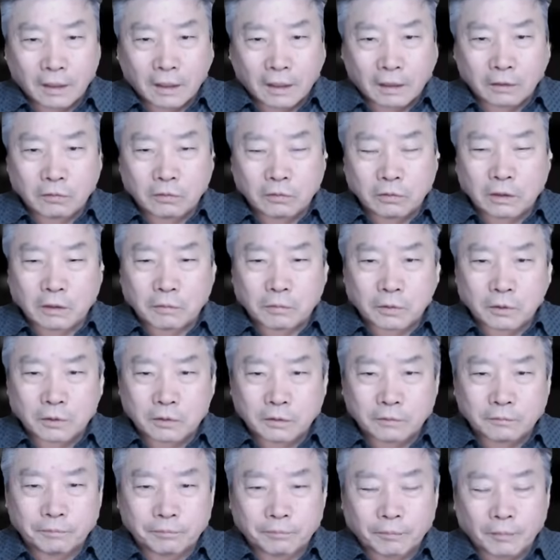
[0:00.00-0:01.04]
한동훈
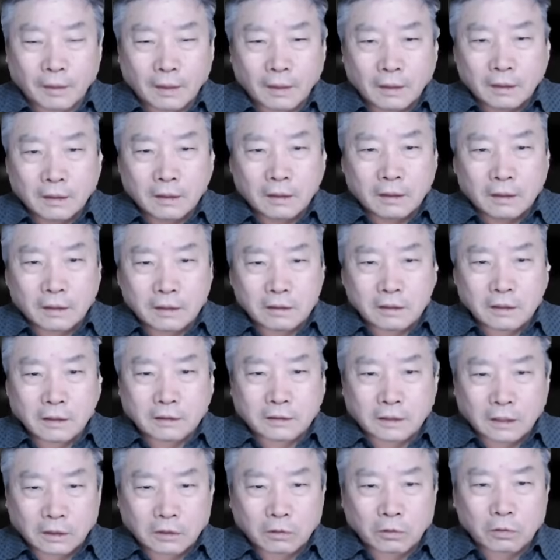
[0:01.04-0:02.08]
대표는
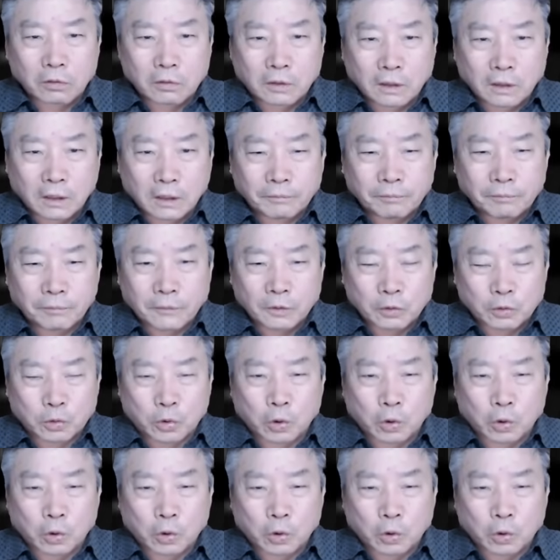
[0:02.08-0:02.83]
이제 제대로 된